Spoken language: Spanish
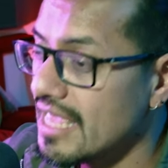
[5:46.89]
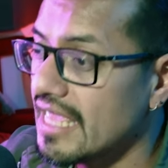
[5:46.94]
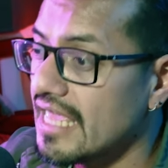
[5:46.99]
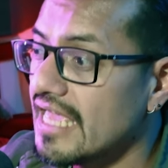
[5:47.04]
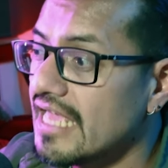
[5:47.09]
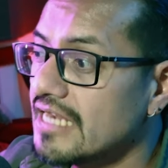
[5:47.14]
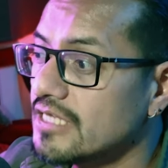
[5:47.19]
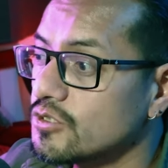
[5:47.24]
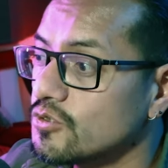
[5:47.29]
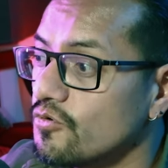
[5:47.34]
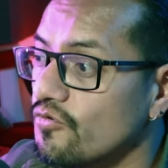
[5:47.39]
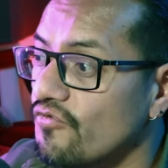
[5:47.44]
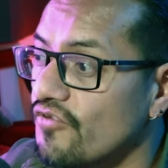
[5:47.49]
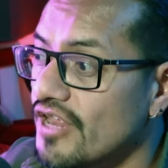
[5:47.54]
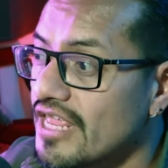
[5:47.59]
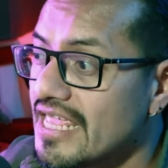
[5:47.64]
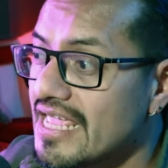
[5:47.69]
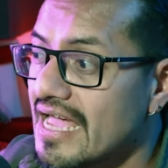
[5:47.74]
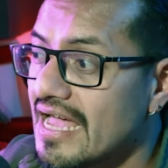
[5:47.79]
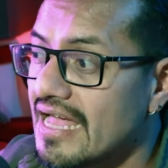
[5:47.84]
él
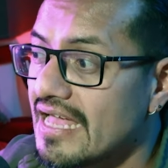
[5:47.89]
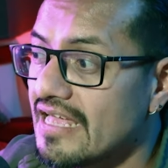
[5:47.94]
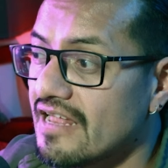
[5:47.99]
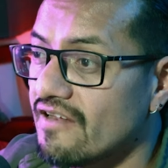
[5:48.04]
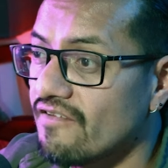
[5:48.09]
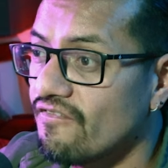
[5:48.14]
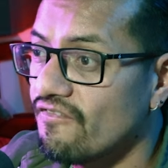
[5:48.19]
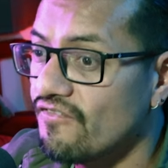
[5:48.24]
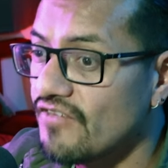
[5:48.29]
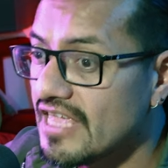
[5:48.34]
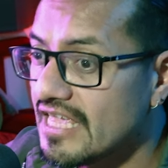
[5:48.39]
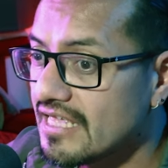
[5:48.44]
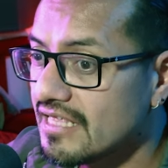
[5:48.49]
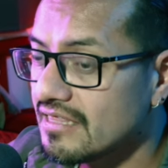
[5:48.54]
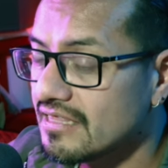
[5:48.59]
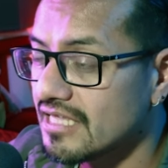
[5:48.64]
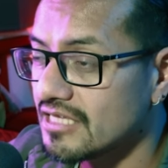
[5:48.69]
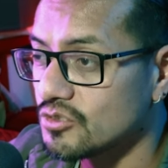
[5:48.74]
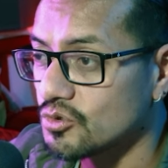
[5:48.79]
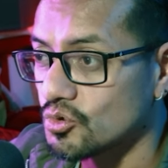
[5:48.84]
sufría el
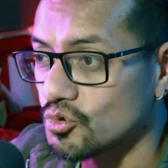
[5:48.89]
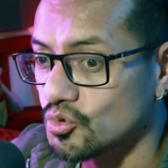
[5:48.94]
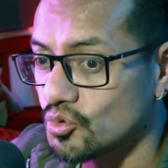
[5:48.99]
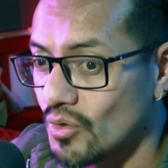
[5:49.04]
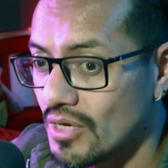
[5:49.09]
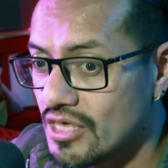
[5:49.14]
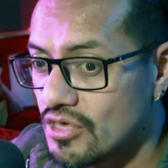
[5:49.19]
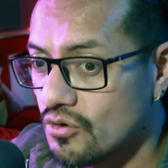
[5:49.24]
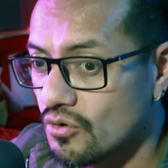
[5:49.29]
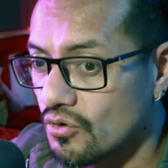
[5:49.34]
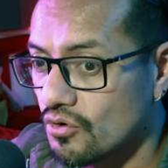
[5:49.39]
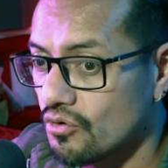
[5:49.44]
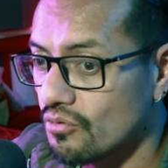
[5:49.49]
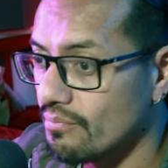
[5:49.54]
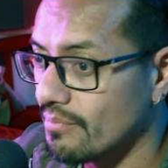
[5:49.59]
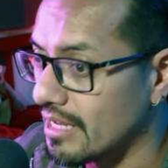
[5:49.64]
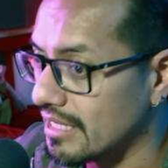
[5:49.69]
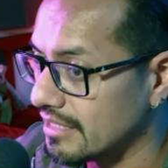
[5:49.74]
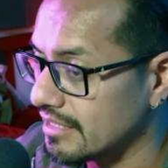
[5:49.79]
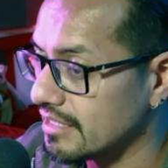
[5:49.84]
fin de su sueño
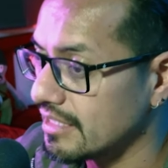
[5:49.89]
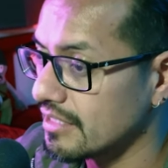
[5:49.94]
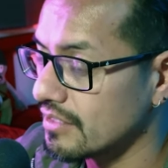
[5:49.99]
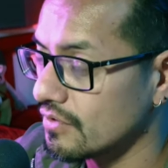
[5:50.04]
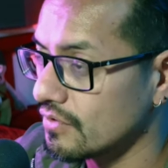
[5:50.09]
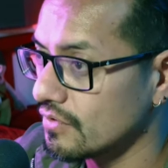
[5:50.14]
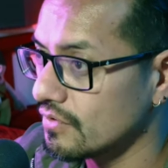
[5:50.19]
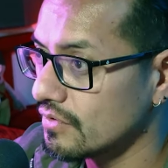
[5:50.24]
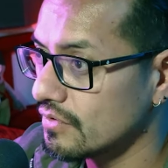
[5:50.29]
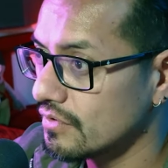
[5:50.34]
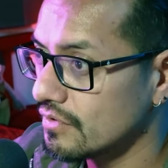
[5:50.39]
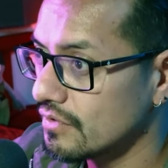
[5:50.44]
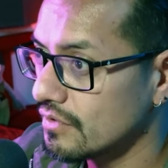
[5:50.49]
romántico.